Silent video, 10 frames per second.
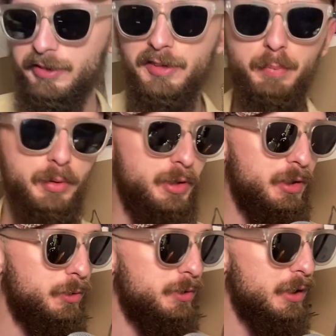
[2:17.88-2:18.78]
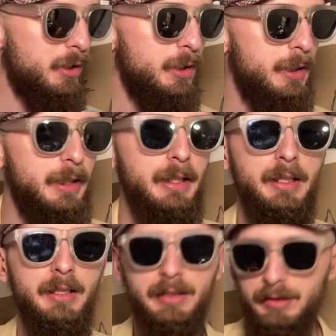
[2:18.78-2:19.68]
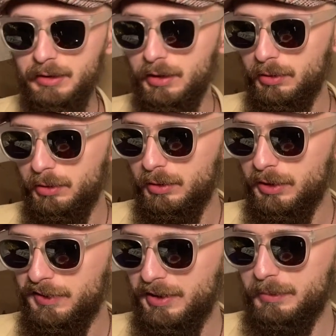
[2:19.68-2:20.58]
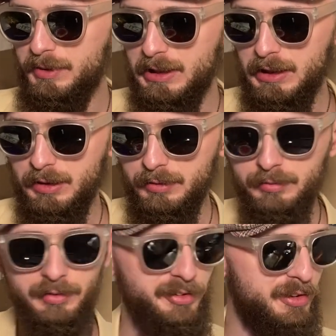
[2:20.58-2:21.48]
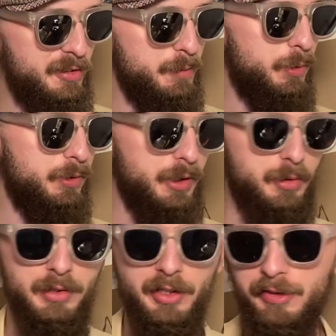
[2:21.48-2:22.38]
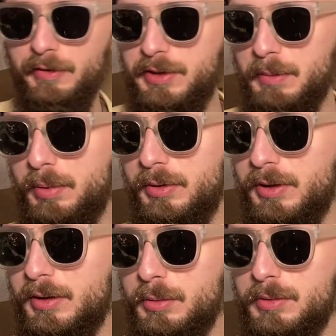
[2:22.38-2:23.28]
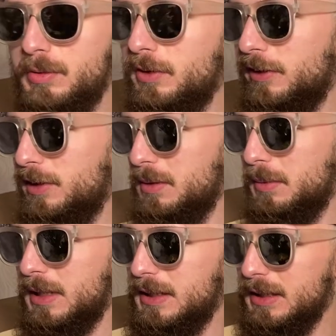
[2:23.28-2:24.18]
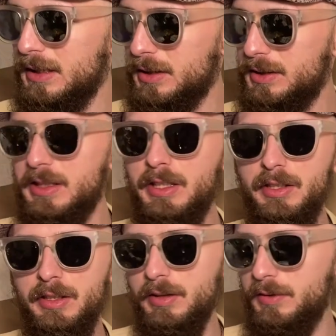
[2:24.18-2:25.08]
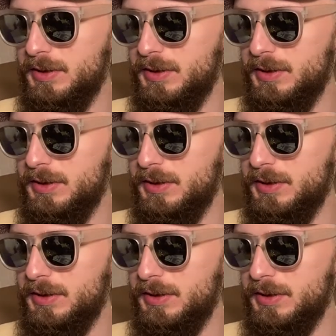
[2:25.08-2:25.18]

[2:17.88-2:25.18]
«Жизнь полная хуйня». Э, но на самом деле жизнь не полная хуйня. Живите полной грудью, дышите, молодые старики,